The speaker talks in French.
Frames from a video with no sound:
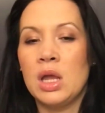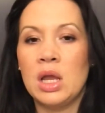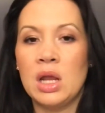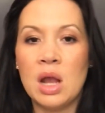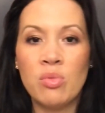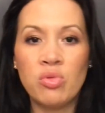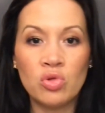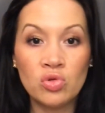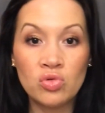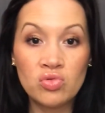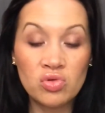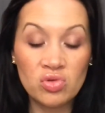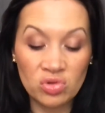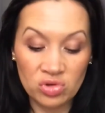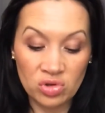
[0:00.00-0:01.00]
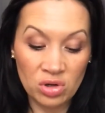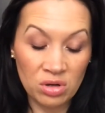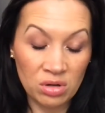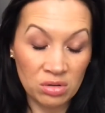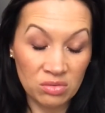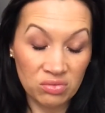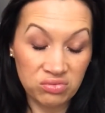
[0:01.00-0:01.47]
Et là, pour le coup, l'odeur,
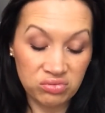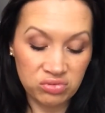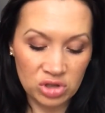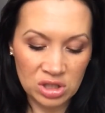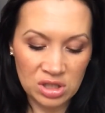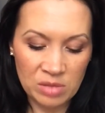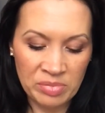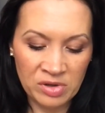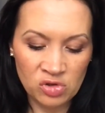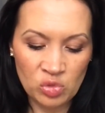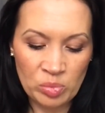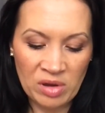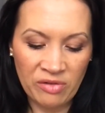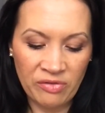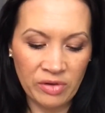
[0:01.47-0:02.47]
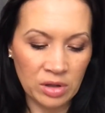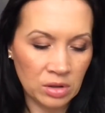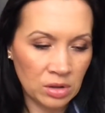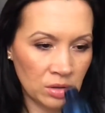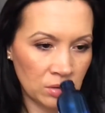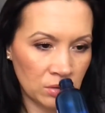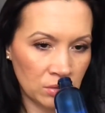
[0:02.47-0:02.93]
je euh, j'étais pas super
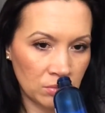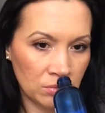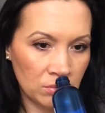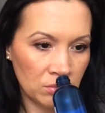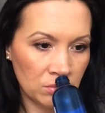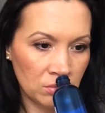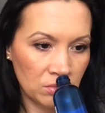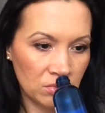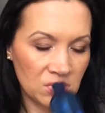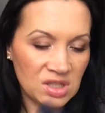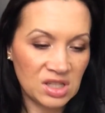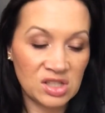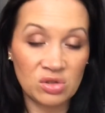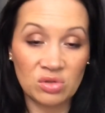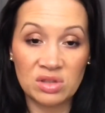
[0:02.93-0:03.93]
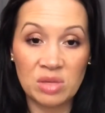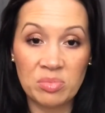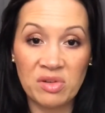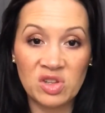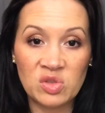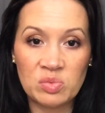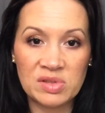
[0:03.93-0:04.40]
fan. Hein. Ça sentait
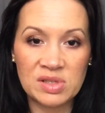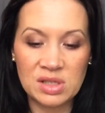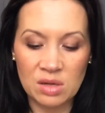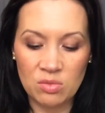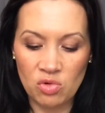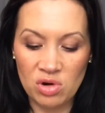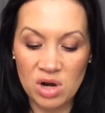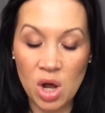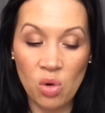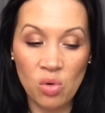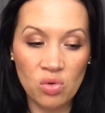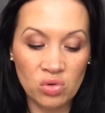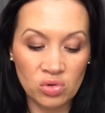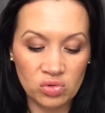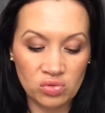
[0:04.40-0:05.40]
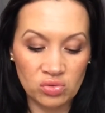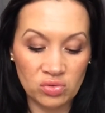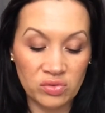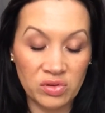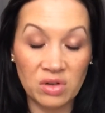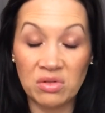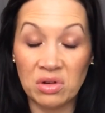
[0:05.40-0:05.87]
pas spécialement la rose,
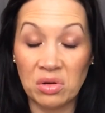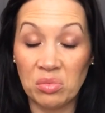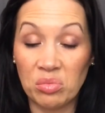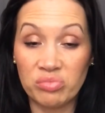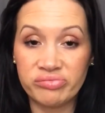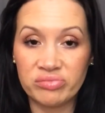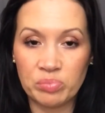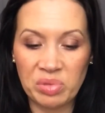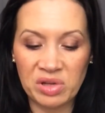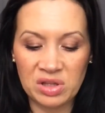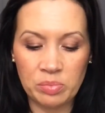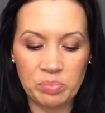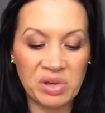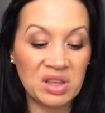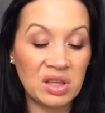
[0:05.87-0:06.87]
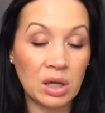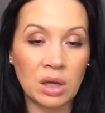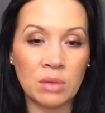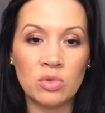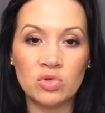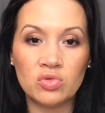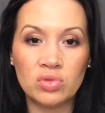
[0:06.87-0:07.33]
enfin voilà, pas, pas
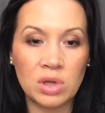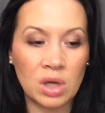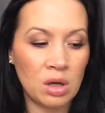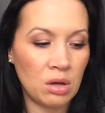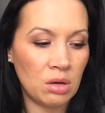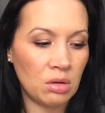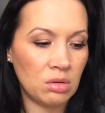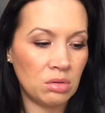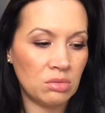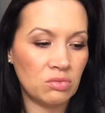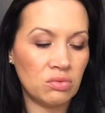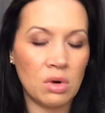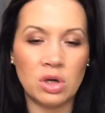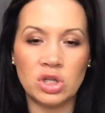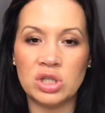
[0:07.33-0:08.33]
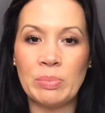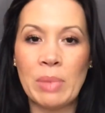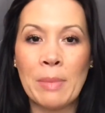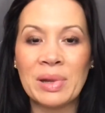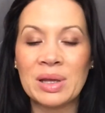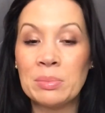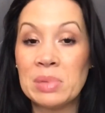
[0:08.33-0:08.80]
terrible en tout cas. Euh, voilà, j'ai
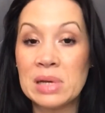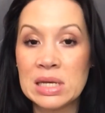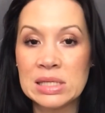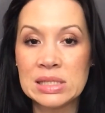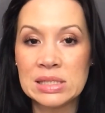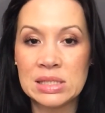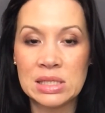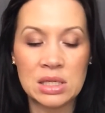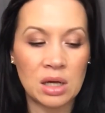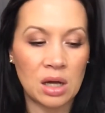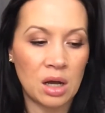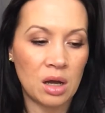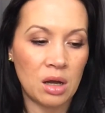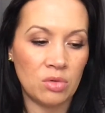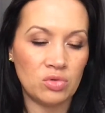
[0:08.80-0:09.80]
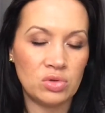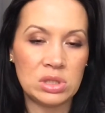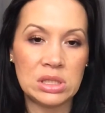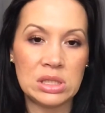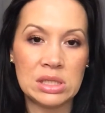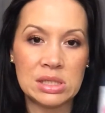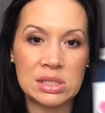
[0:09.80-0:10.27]
pas pris plaisir à
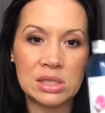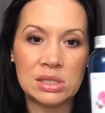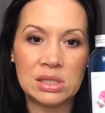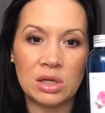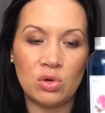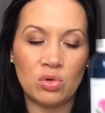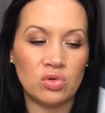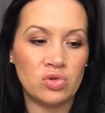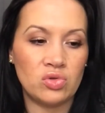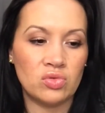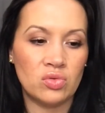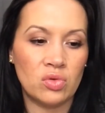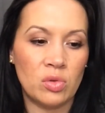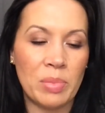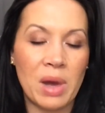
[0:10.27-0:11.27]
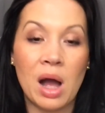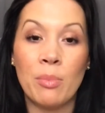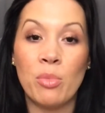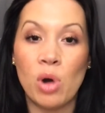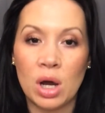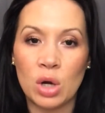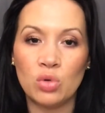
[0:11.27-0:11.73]
utiliser cette lotion euh, par
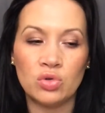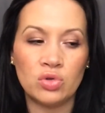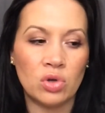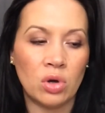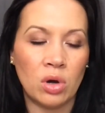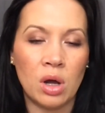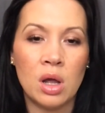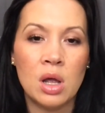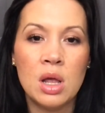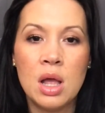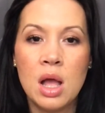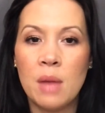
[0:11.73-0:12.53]
rapport à l'odeur. Hein.